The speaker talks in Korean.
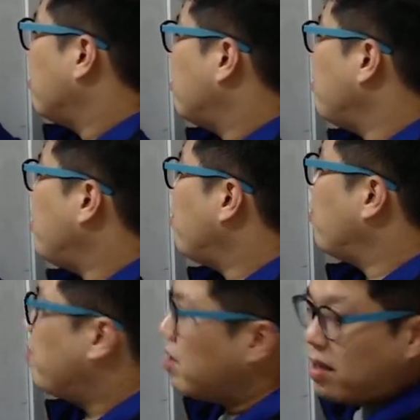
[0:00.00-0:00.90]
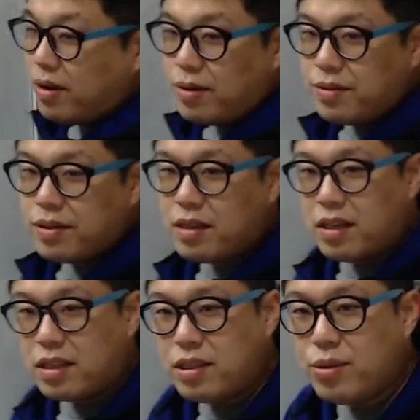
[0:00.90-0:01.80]
선생님 이게 뭔 말이에요? 자
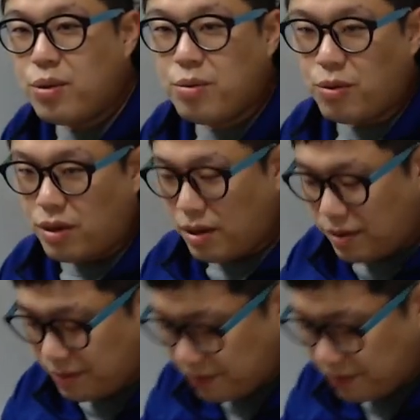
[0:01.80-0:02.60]
이제 지도를 볼게요.